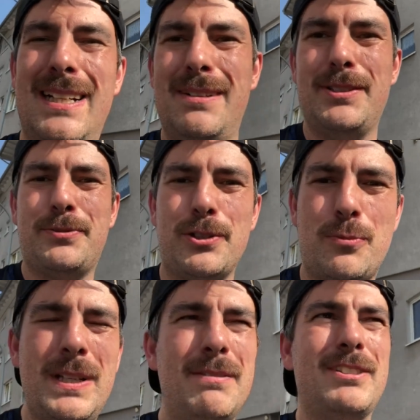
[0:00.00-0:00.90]
was für ein
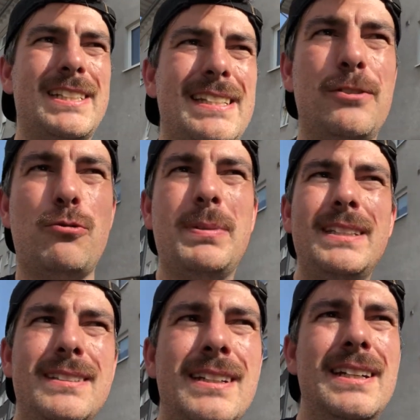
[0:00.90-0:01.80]
Spiel haben wir gesehen?
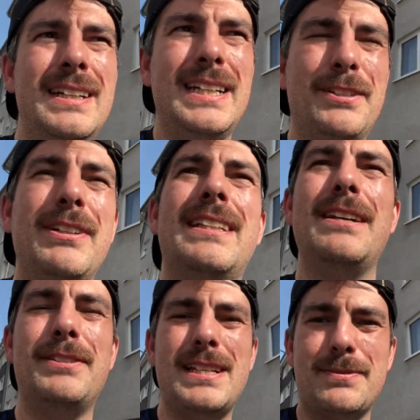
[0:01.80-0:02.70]
Spiel. Ich fand, der
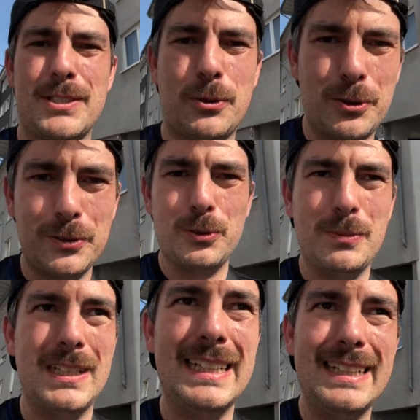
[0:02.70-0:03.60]
FCS war drückend
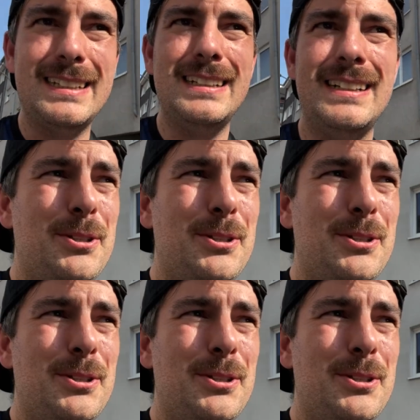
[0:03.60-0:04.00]
überlegen.